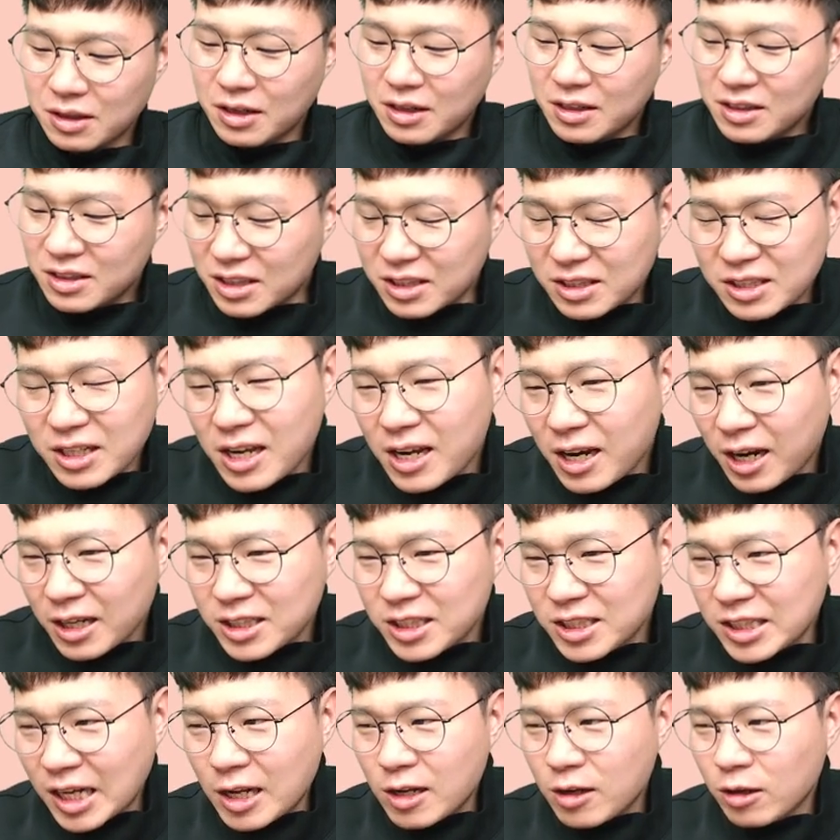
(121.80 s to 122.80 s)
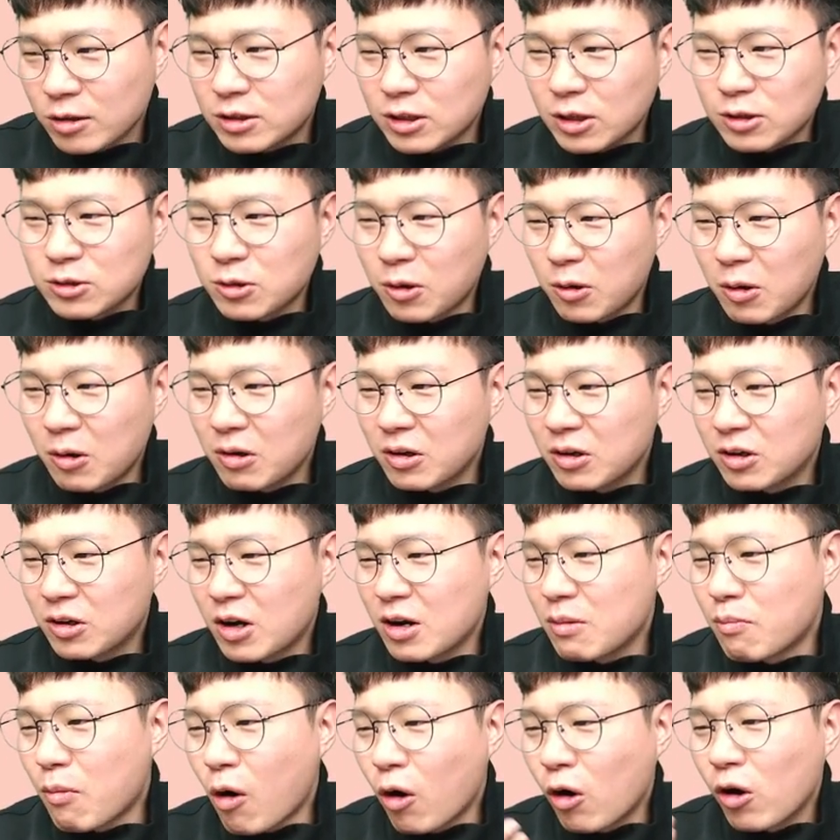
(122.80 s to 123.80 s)
득달같이 달려들어서
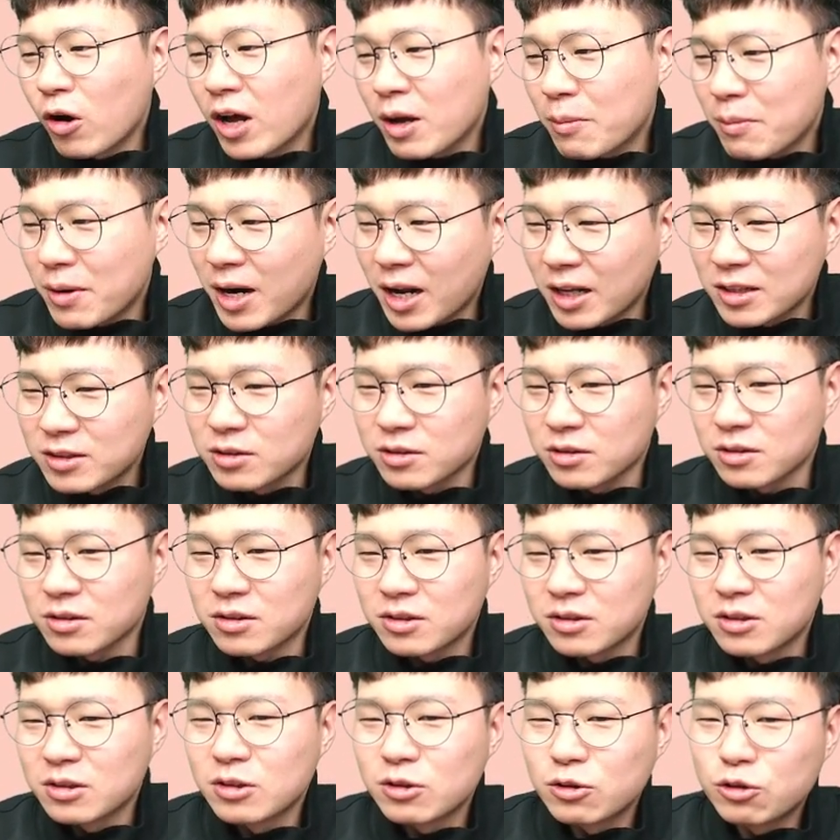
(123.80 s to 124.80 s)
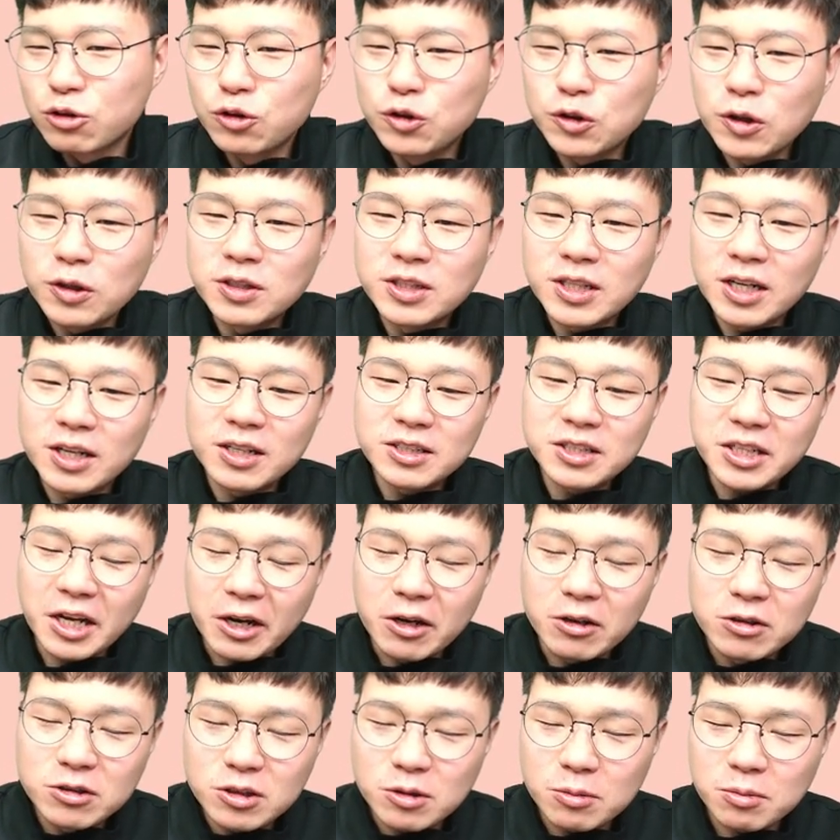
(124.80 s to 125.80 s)
그걸 먹어야만 하는 그 유전자를
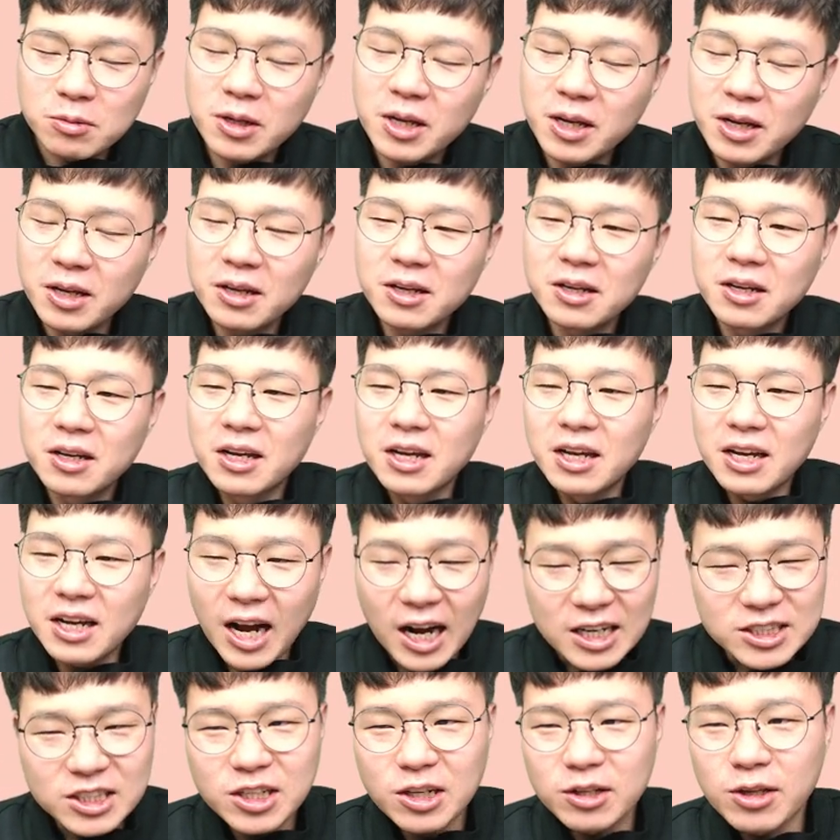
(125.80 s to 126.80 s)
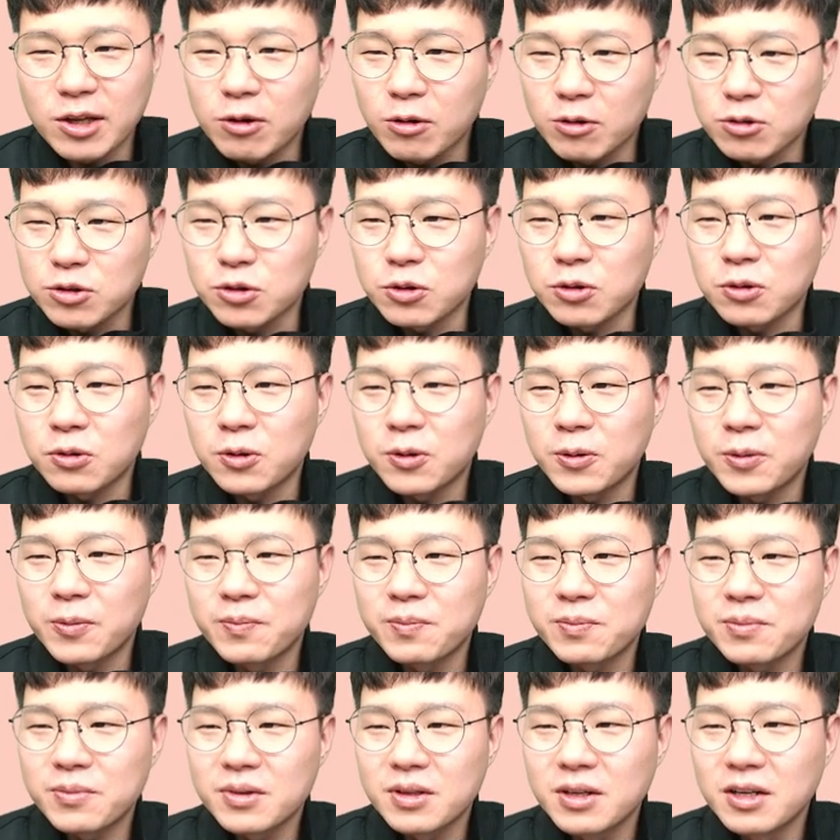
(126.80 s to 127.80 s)
자연스럽게 가지게 된 거죠.
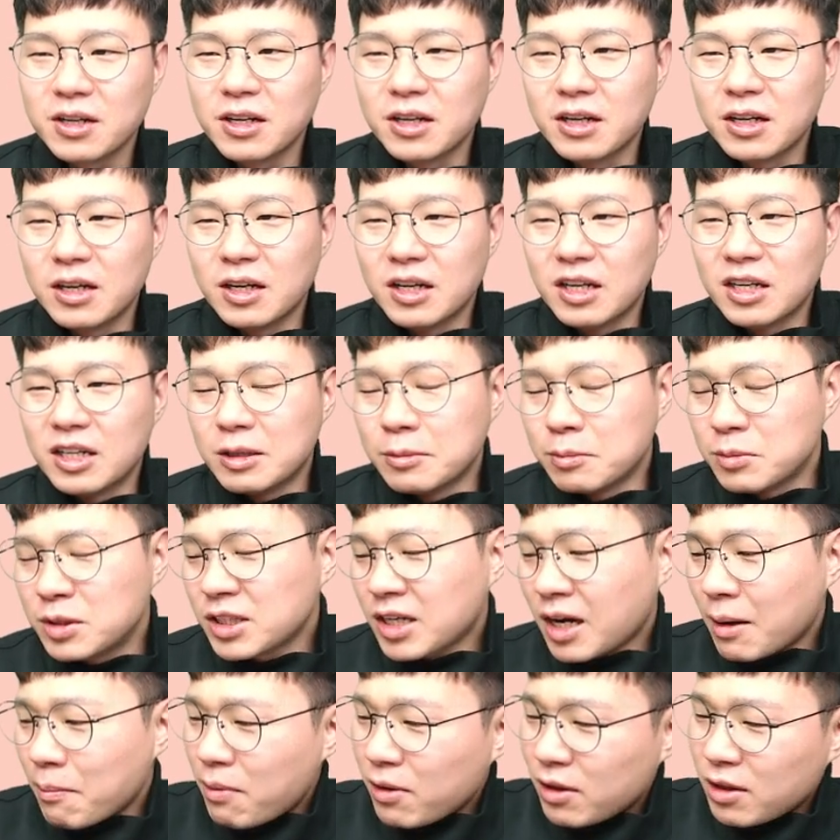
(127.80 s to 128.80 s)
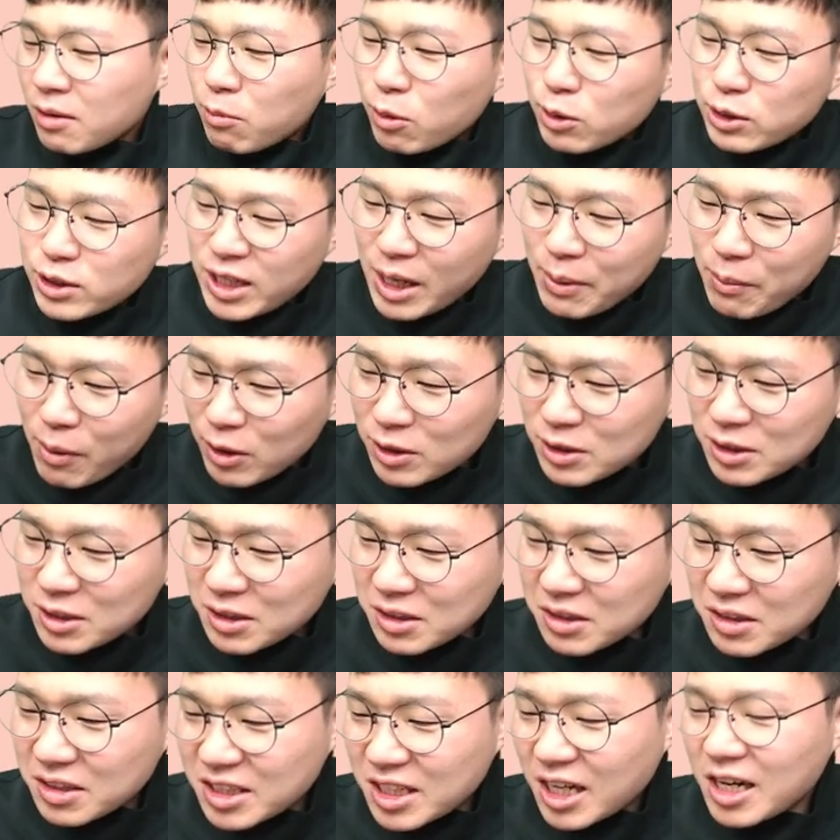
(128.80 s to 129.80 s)
음식 앞에서 뭐
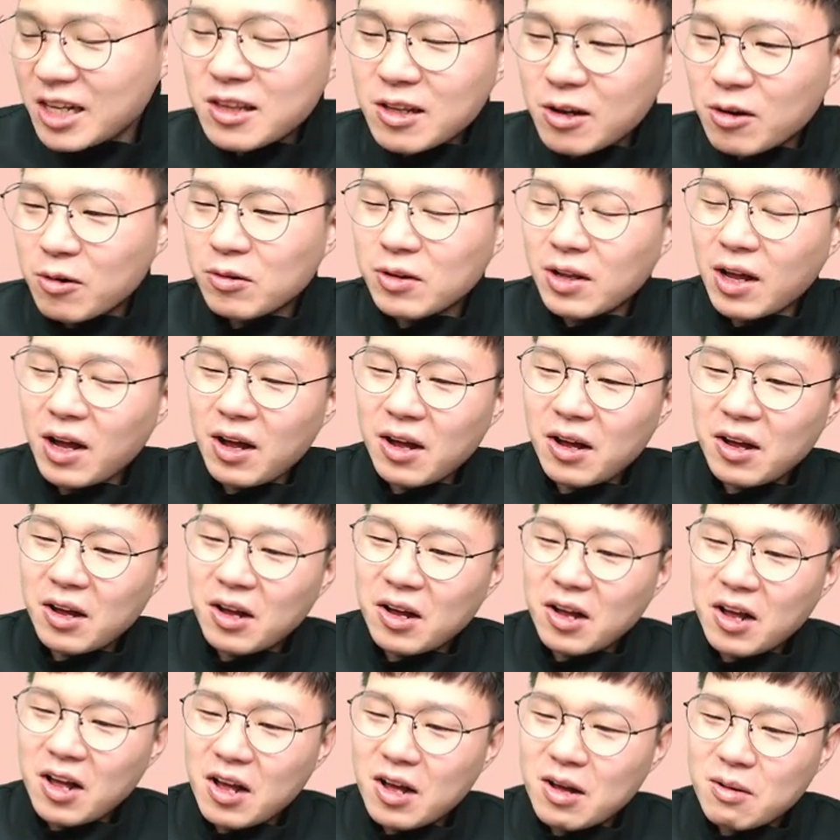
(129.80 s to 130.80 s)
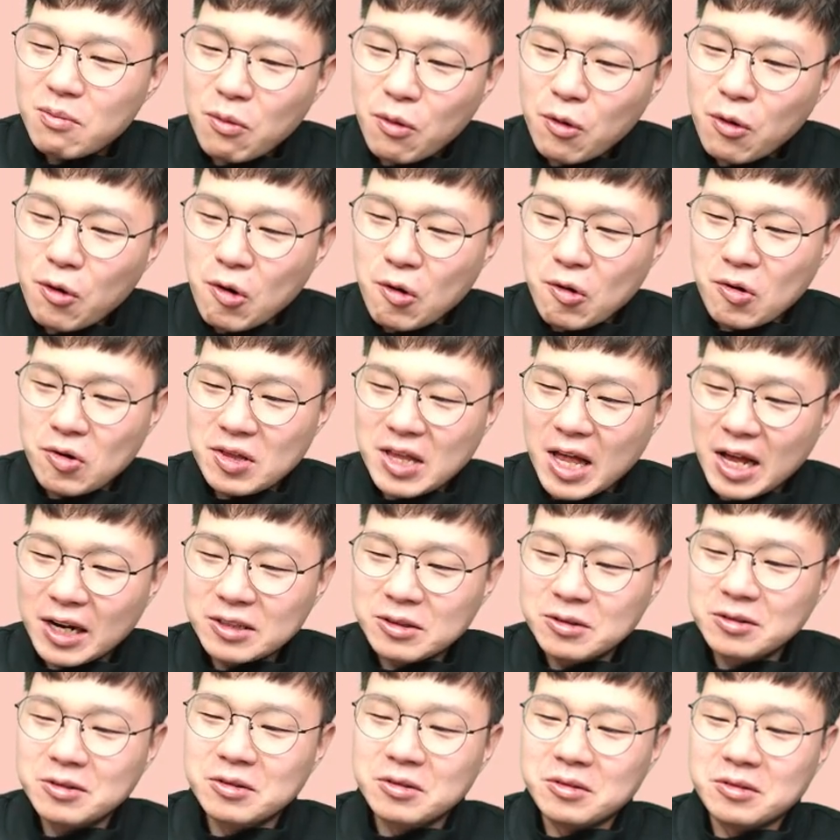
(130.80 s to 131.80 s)
체면을 차린다거나 뭐
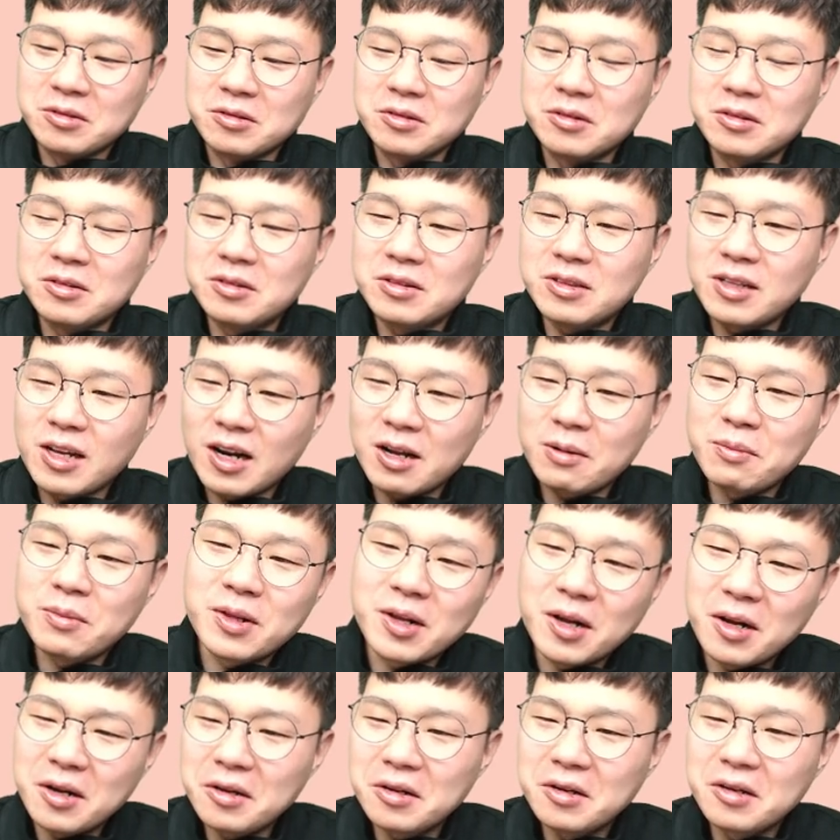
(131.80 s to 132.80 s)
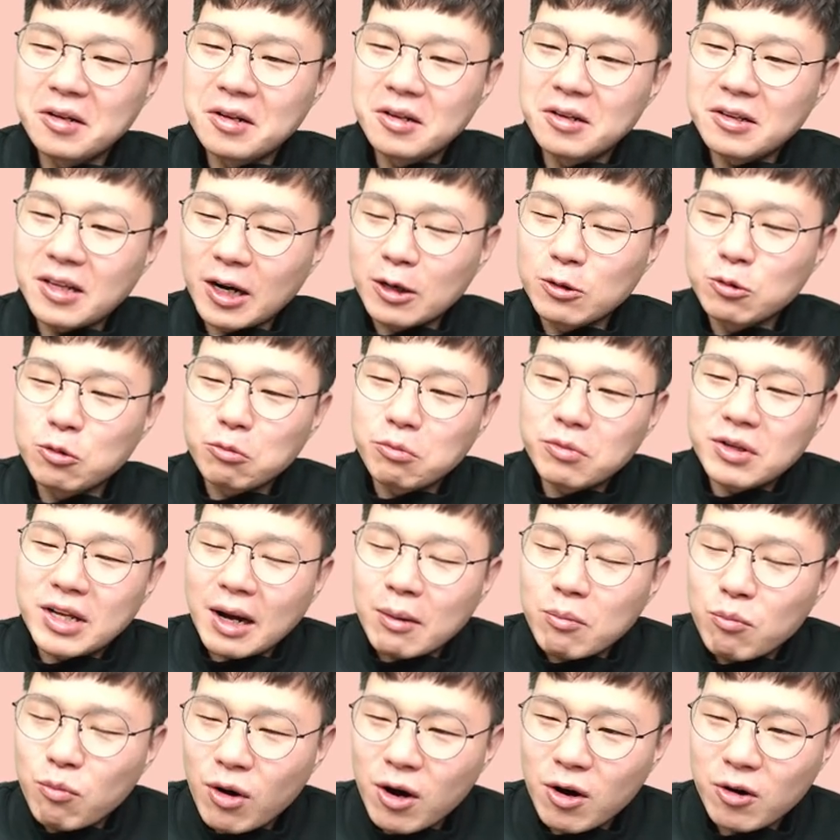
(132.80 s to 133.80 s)
다른 사람이나 다른 동물
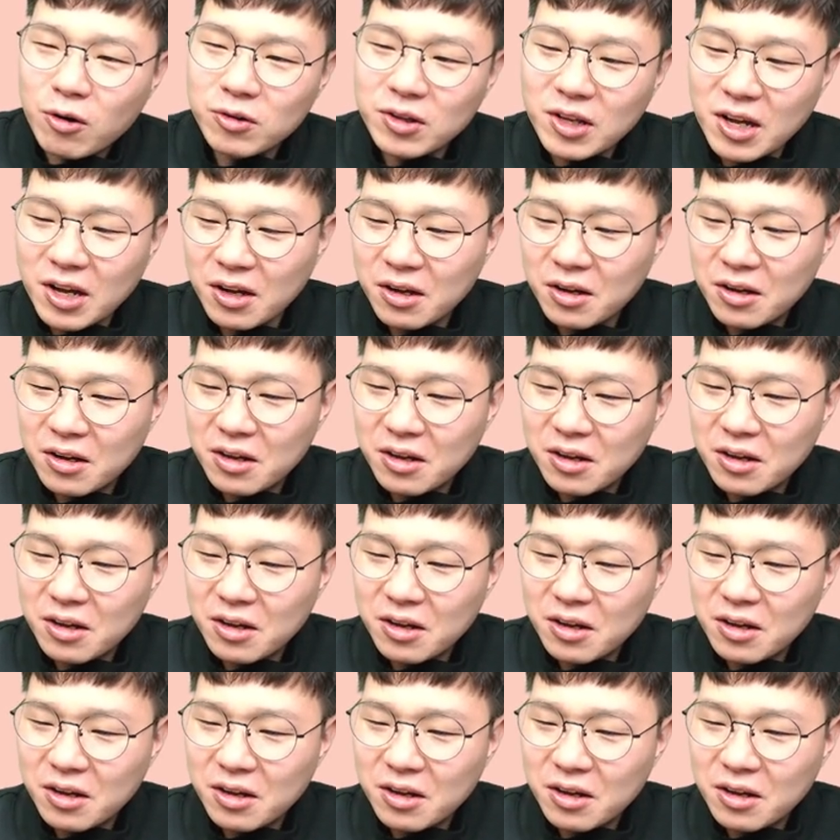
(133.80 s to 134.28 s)
양보하거나